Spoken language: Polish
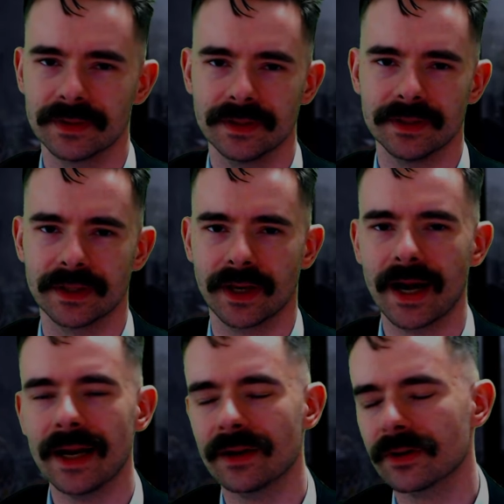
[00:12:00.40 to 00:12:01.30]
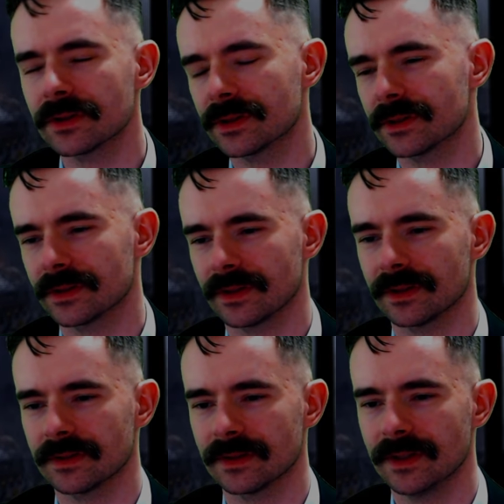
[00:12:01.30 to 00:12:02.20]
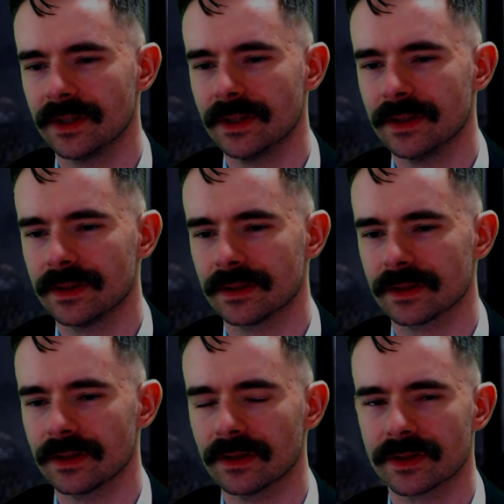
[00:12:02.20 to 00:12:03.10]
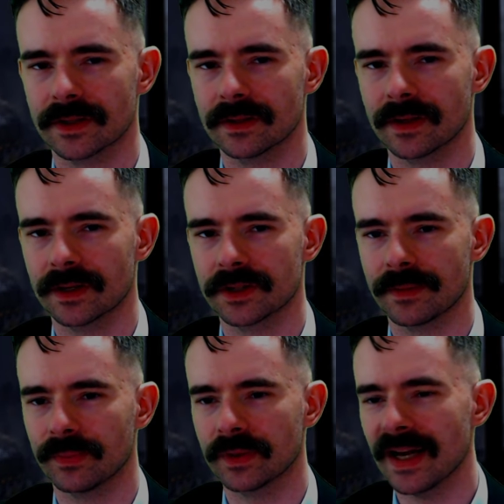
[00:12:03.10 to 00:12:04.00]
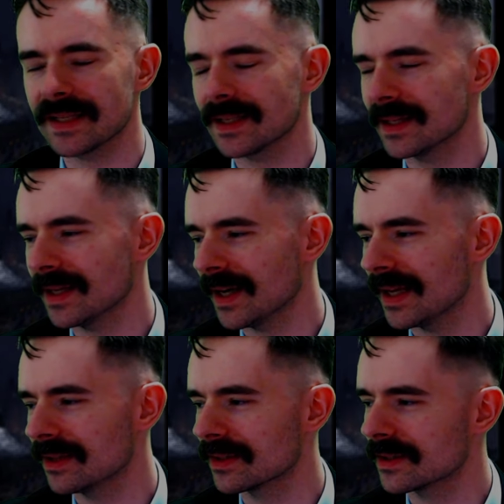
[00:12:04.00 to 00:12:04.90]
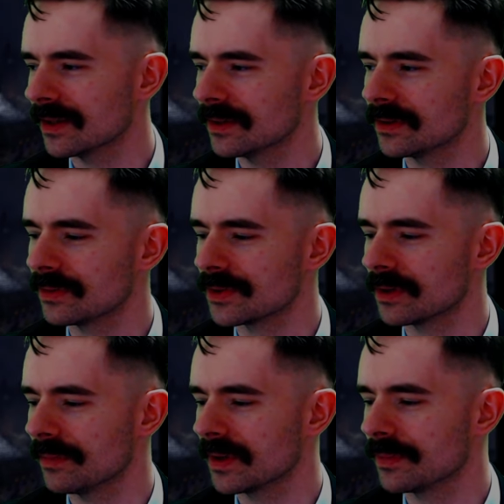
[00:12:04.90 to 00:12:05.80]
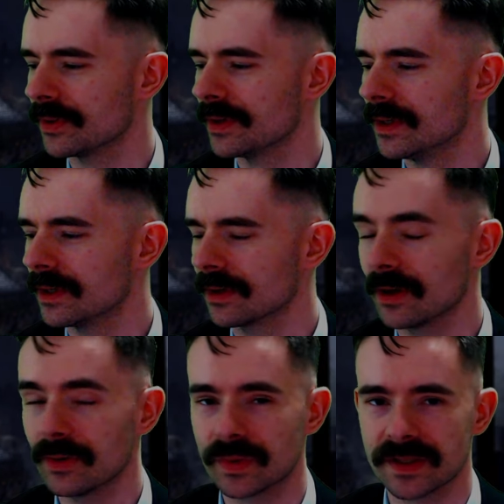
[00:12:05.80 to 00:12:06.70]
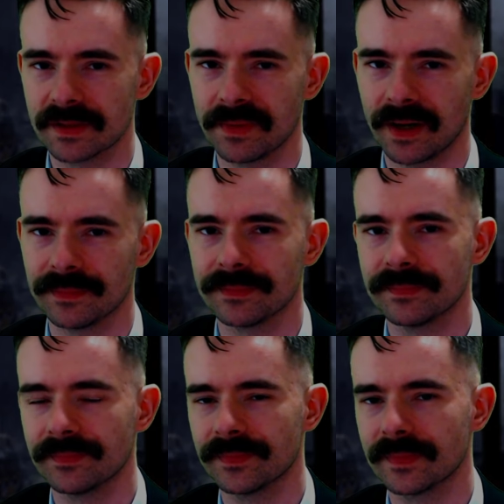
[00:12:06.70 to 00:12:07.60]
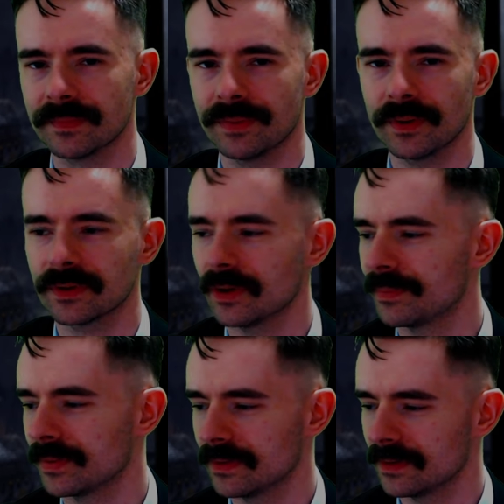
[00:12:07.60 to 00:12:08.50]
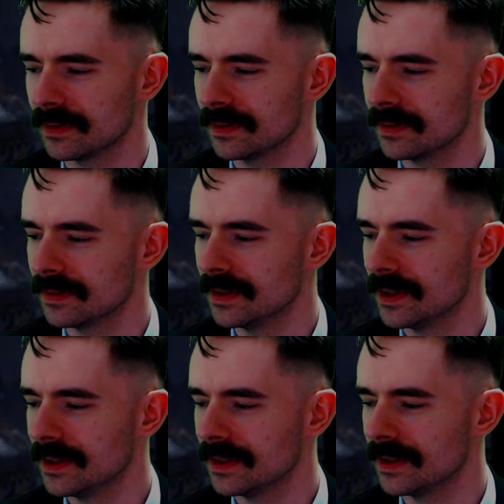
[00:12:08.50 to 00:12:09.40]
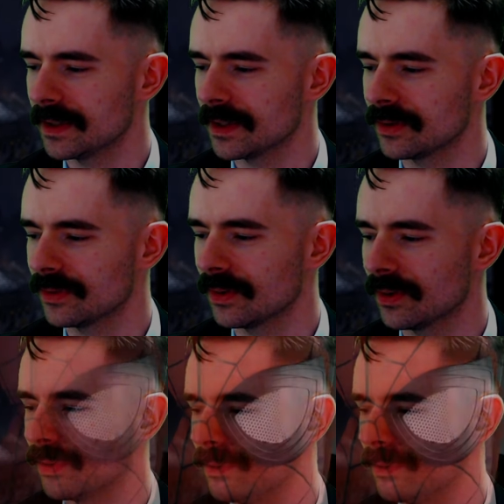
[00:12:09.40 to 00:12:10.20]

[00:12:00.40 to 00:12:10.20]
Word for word: integralność, że, że co, że jakaś reputacja? Nie, no co ty tu ziomek mój. Gołcy mam. Podtop. Jedna drugą.